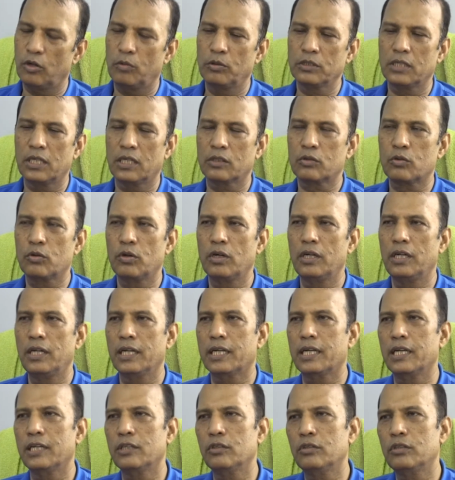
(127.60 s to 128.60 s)
লবণ জাত করে
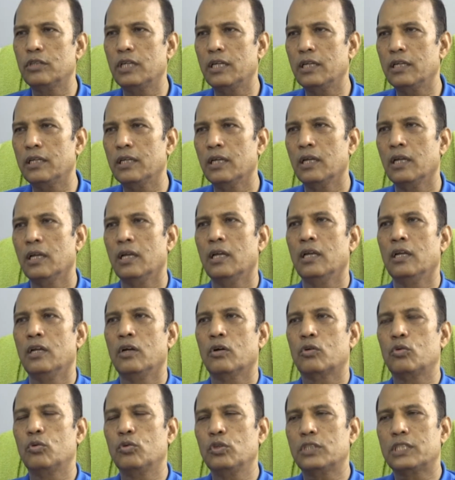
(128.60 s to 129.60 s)
রেখে যদি
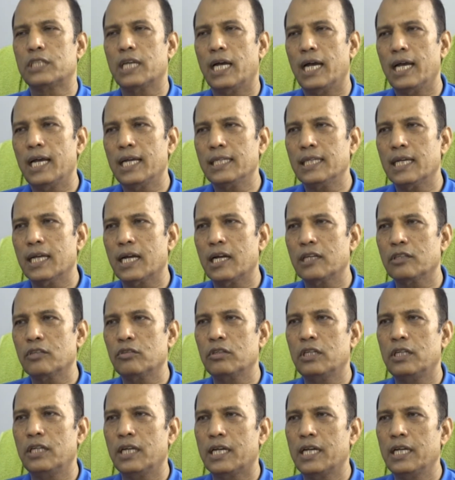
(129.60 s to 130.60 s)
কোনো ছায়া জায়গায়
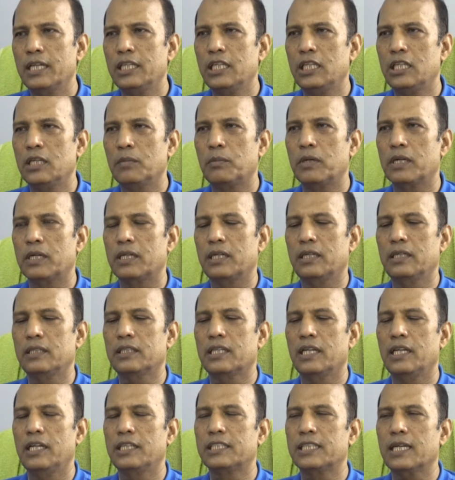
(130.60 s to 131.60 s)
যদি রেখে দিতে পারে
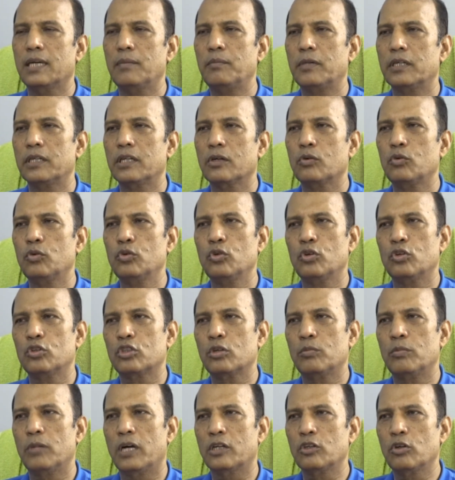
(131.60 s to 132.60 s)
তাই চামড়াটা
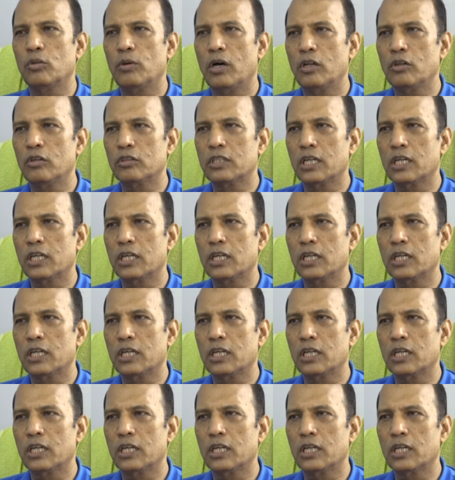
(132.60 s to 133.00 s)
গুণগত মানও ভালো